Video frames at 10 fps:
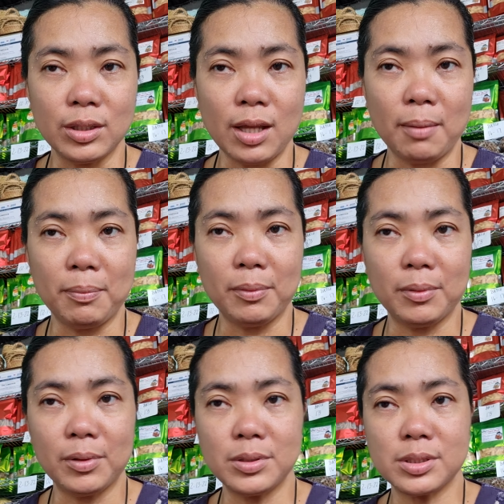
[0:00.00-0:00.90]

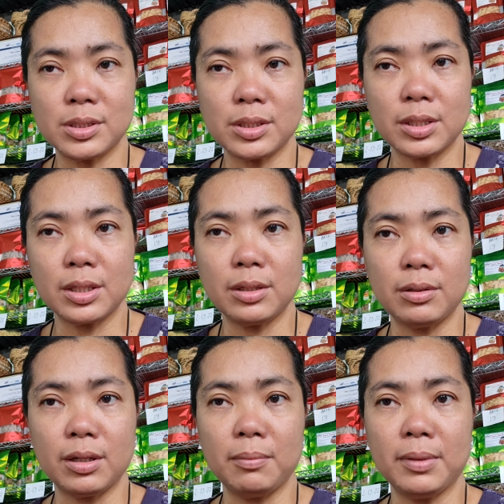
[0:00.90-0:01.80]
Tapos,
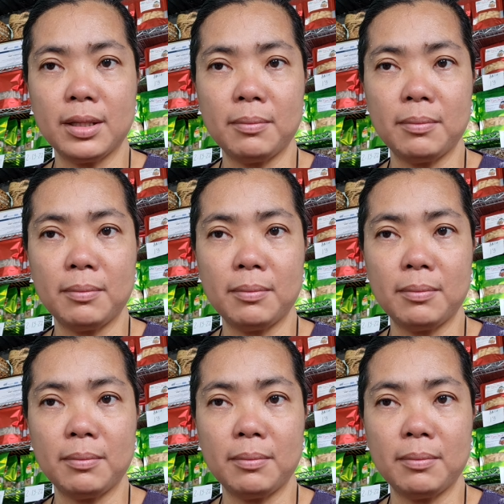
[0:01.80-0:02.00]
yung iba